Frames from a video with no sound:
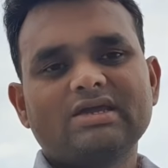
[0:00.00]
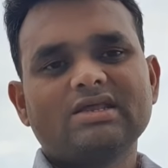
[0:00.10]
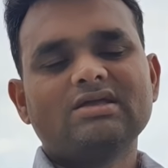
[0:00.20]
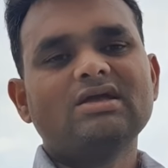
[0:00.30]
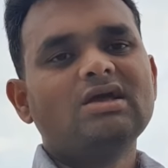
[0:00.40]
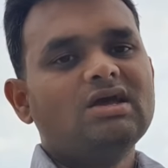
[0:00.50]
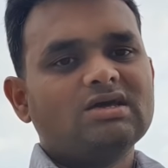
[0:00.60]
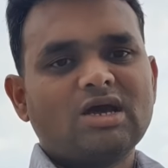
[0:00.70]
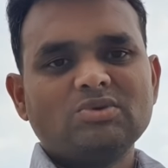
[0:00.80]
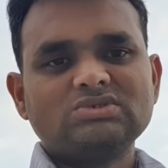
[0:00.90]
கேட்குறேன்
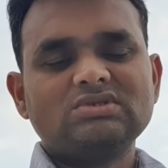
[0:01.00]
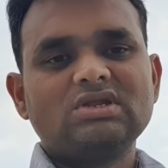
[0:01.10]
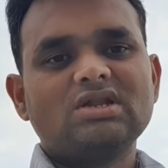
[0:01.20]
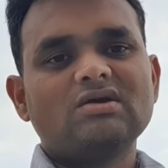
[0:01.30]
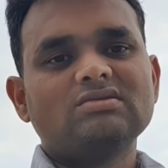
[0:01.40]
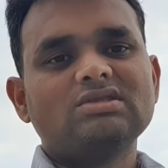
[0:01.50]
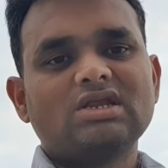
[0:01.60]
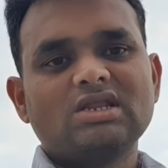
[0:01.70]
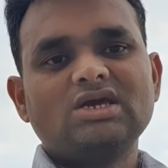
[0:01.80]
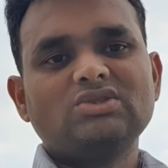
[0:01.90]
ராமசுந்தர அண்ணா வந்து
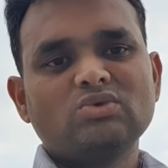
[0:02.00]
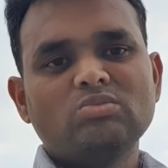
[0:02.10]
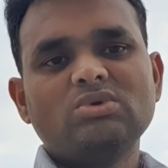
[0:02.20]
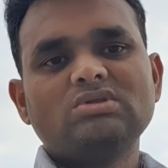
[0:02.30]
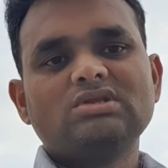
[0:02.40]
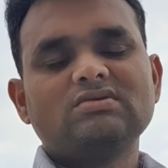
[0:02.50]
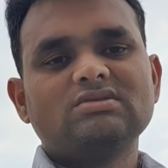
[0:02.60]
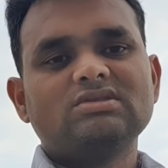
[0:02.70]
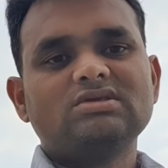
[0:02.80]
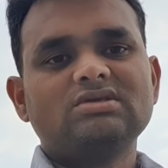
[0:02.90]
ரெண்டாயிரத்தி ஒம்போதில்
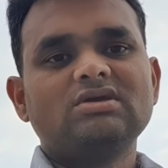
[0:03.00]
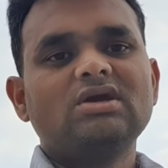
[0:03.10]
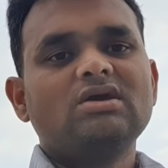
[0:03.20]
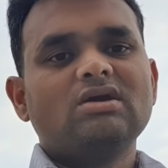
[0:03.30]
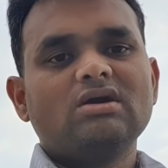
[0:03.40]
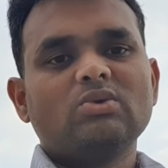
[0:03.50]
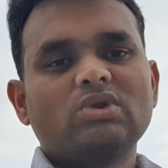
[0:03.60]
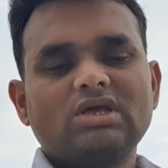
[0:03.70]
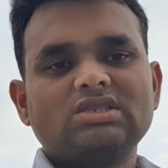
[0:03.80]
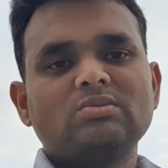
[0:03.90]
வந்து
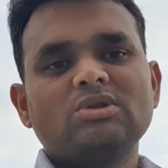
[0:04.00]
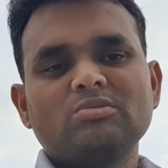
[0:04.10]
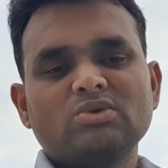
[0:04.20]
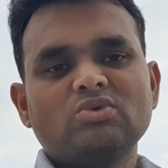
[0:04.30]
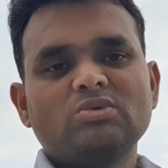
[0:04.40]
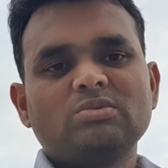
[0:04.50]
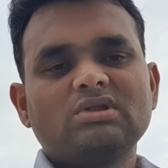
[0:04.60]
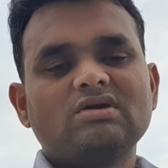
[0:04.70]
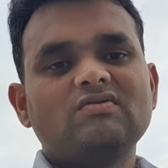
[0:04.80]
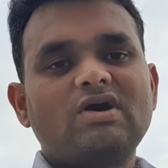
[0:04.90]
கொரியா தமிழ் நண்பர்
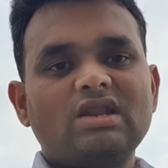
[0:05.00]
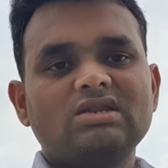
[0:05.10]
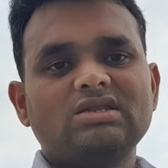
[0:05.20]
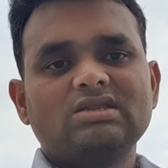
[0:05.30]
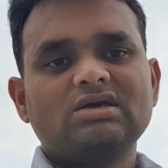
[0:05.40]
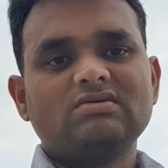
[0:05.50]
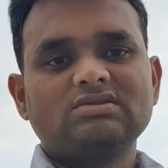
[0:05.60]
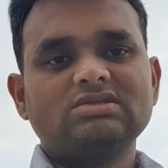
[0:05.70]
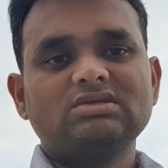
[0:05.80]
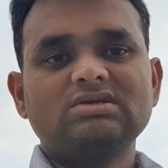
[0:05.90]
குரூப்பில் வாலண்டியராக
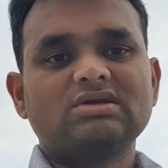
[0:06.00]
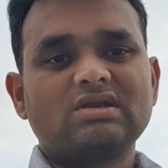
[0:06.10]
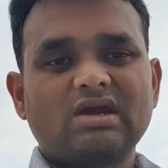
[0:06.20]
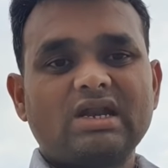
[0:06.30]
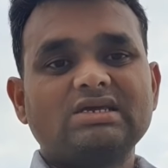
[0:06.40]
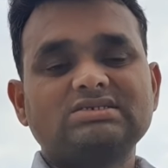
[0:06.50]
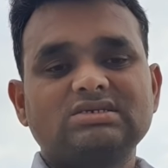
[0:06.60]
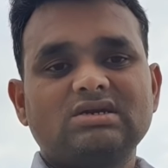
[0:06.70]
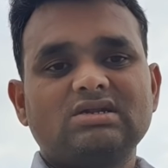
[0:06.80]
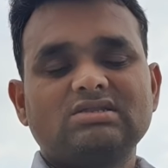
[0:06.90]
வந்து கடைசி
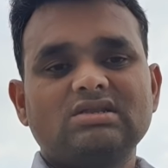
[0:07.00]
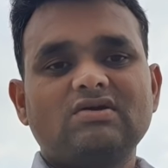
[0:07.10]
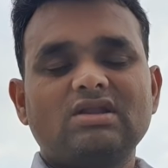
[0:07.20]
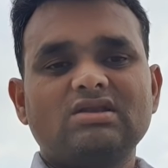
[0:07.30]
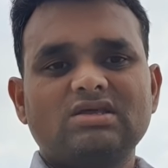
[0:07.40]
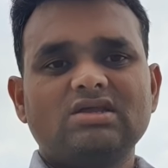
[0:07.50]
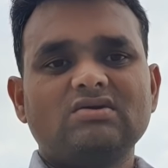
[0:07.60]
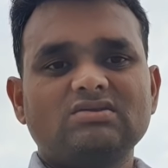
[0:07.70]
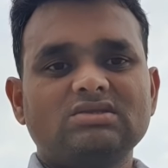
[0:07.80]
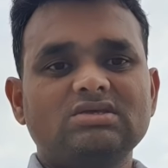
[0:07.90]
கட்டத்தில்
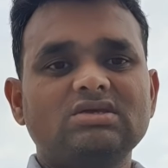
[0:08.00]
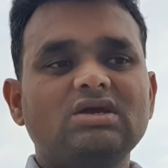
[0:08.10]
வாலண்டியராக வந்து